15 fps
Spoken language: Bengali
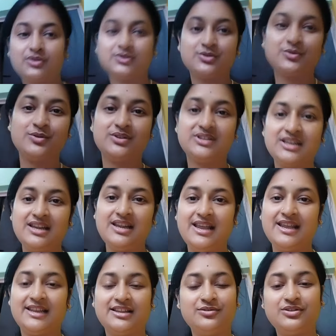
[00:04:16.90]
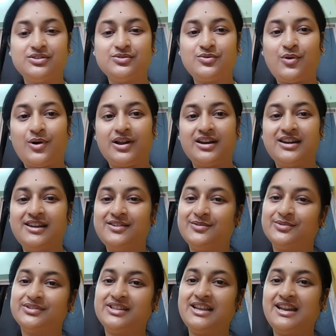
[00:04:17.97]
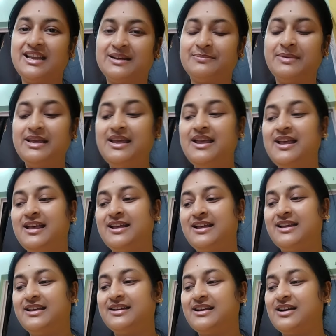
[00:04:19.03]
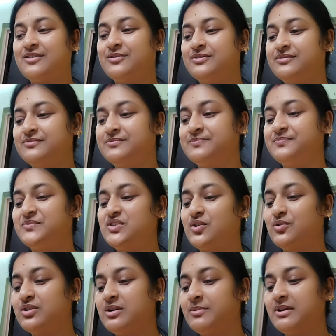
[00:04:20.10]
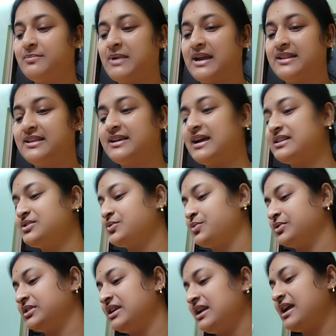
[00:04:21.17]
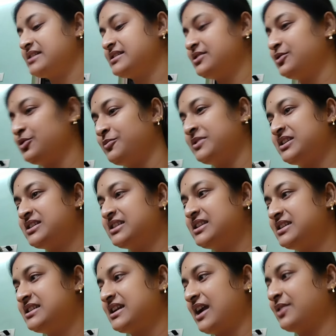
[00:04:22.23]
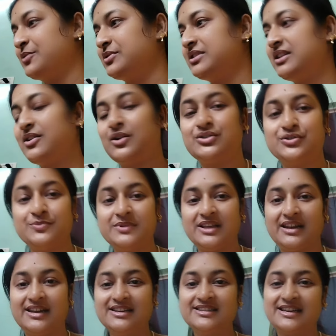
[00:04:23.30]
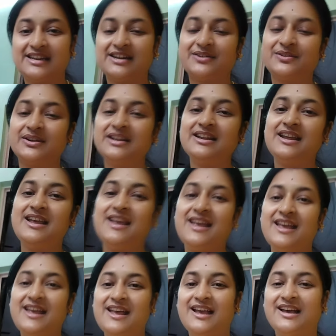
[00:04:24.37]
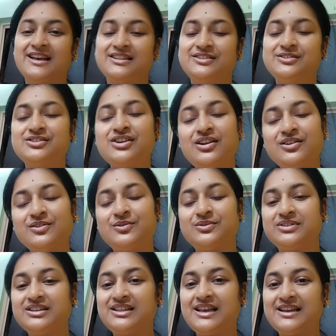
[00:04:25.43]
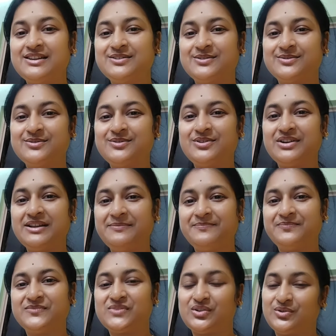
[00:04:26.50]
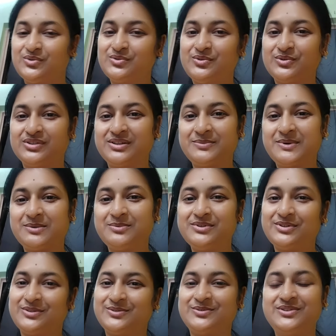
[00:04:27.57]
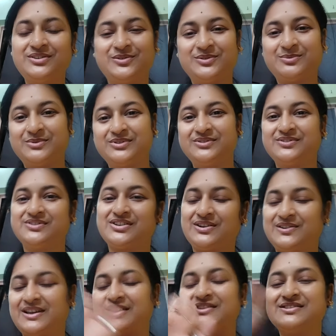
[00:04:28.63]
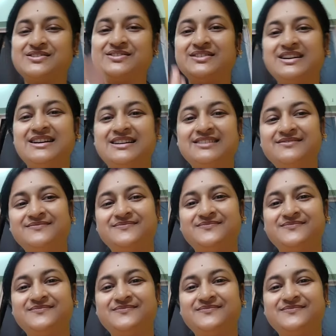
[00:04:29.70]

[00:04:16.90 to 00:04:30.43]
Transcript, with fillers: কষ্ট হচ্ছে কিন্তু কিছু করার নেই করতেই লাগবে কারণ যখন আমাকে বাড়িতে কাজ করতেই লাগছে তো তোমাদের সাথে শেয়ার করতে অসুবিধা নেই সেই কারণে তো চলো করতে থাকি টুকটুক করে যতদূর করতে পারবো ততদূরই করবো চলো এখন জন্য টাটা